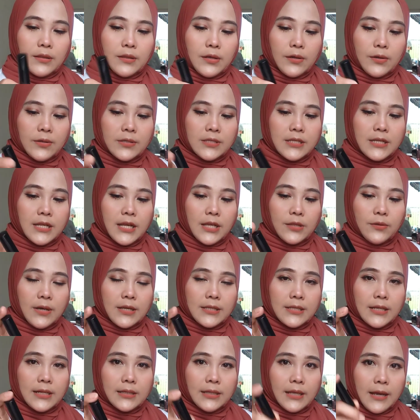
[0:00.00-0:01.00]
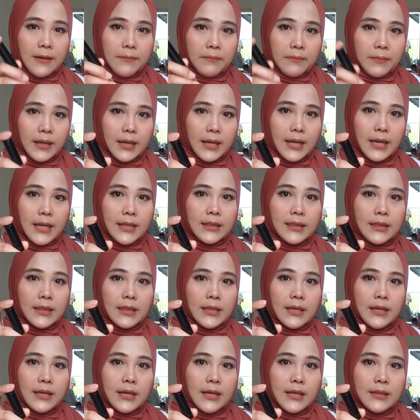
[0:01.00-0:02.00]
terus dia itu hasilnya matte
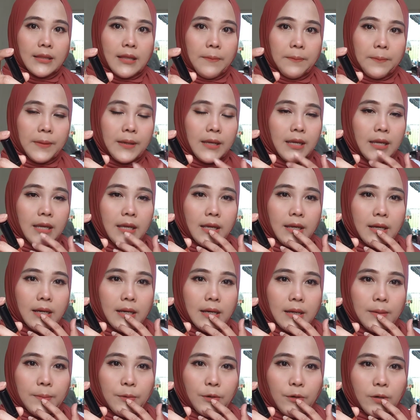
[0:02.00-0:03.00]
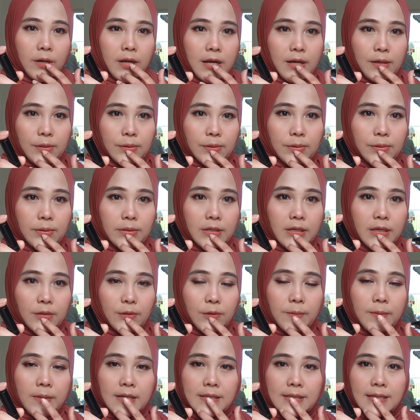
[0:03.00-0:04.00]
tapi uh, menurut aku dia
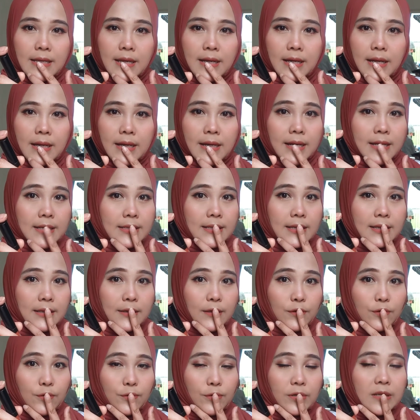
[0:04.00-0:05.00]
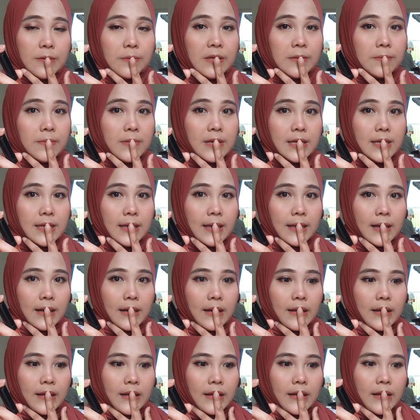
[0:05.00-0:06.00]
itu masih agak terasa gitu di bibir
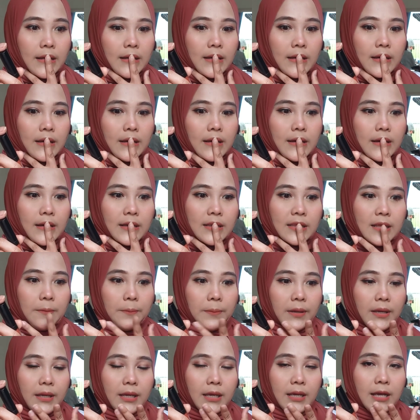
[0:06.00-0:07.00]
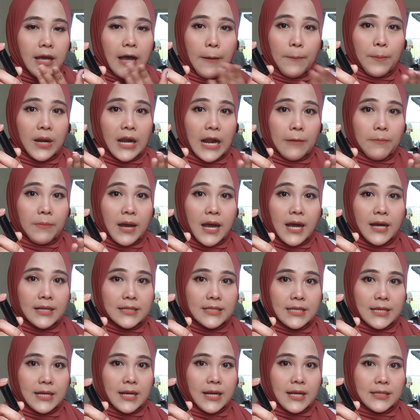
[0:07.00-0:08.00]
uh, tapi nggak berat banget
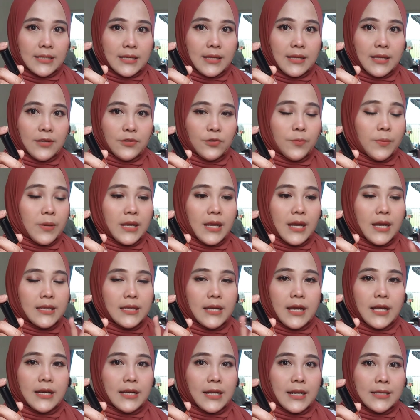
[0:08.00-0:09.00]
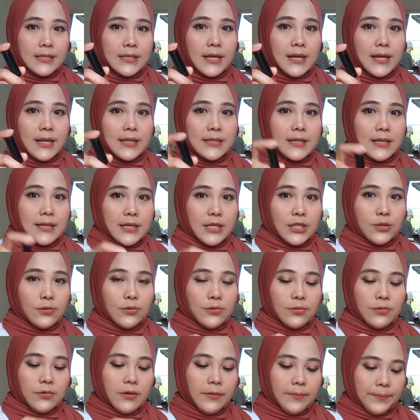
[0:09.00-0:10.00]
sih kerasanya cuma ya jangan terasa kerasa
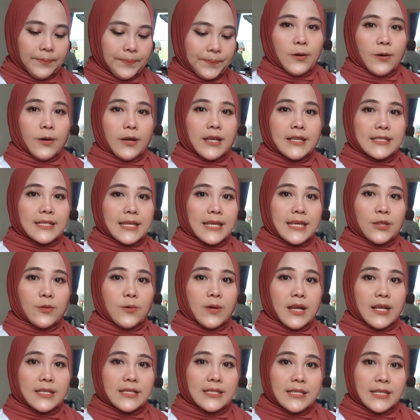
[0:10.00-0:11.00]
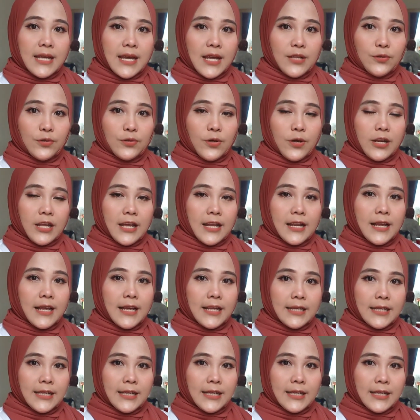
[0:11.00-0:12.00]
gitu segitu aja tutorial
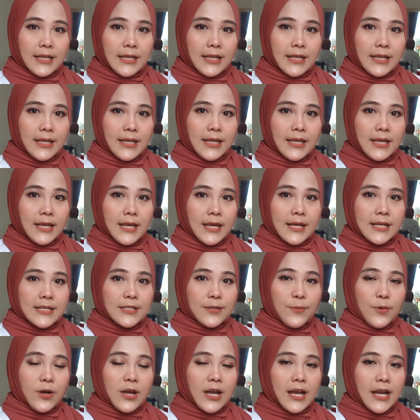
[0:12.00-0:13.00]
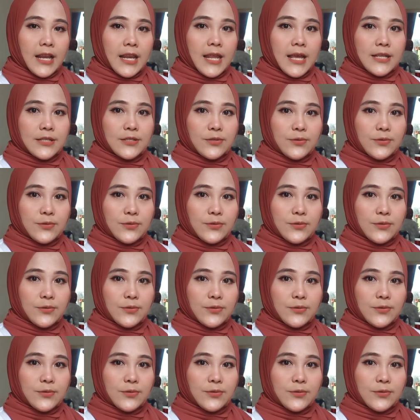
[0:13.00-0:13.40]
hari ini semoga kalian